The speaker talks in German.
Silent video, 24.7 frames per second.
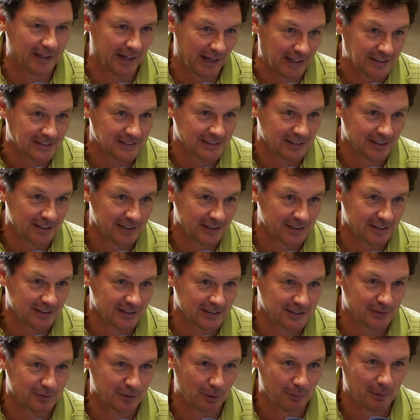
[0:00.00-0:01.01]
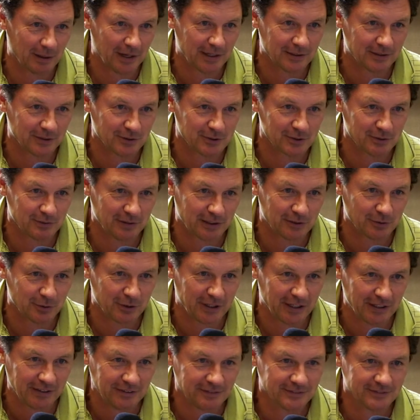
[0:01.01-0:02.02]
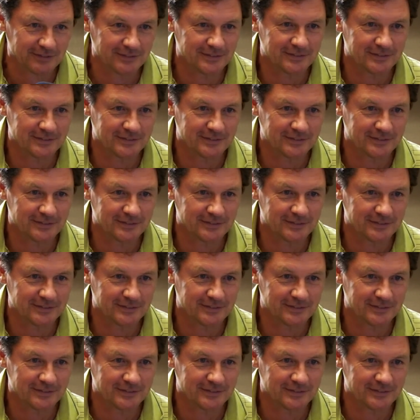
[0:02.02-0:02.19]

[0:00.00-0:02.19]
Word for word: Wie geht's dir? Ist die Vorbereitung soweit okay?